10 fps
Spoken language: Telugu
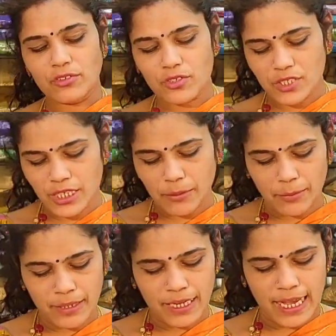బ్లౌజ్
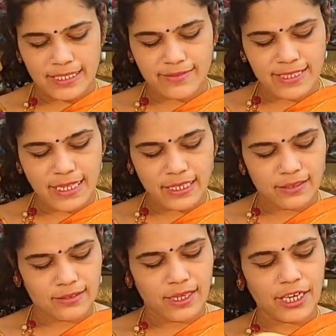వచ్చేటప్పుడు మనకి యాజ్ రిజల్
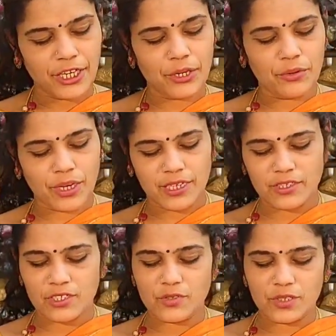కంటిన్యూగా
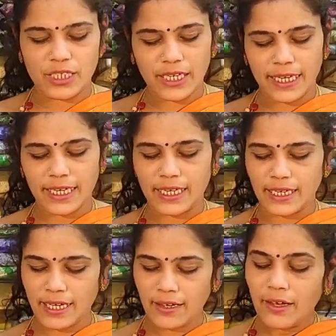ఇచ్చేస్తుంది దీంట్లో
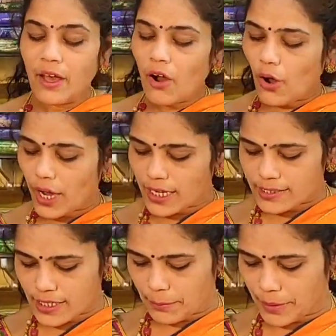ఏంటంటే
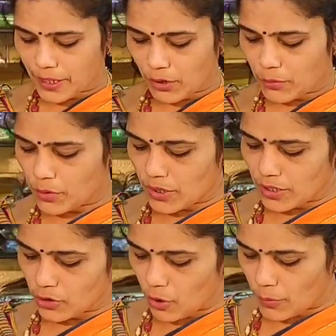ఆరెంజ్ అండ్ పీకాక్ బ్లూ
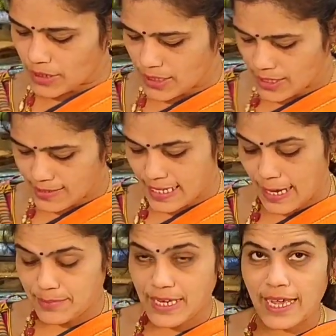కలర్ కాంబినేషన్ లో
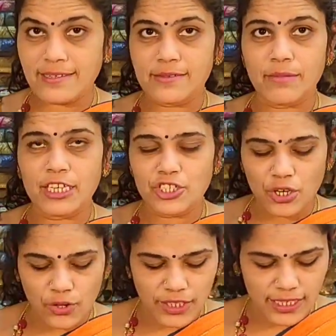స్ట్రాప్ స్లాన్స్
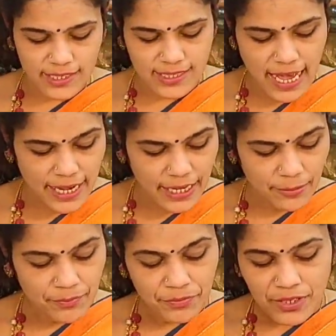మంచిగా ఉంది కదా సారీ
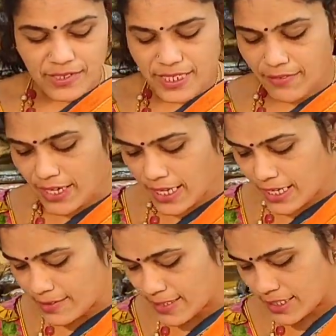సెవెన్
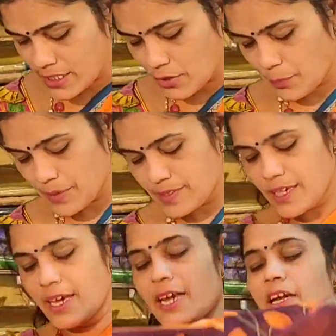హండ్రెడ్ సిక్స్టీన్ రూపీస్
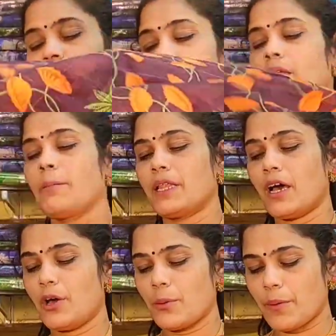కి ఏడు వందల
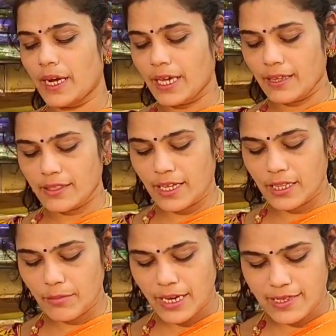పదహారు రూపాయలకి ఇంత
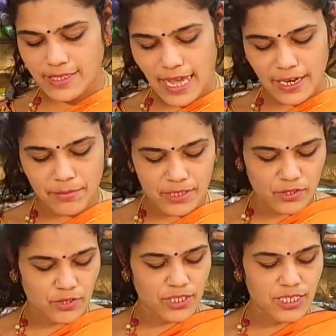అందమైన శారీ మీ
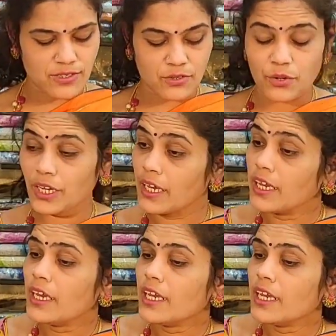సొంతం చేసుకోండి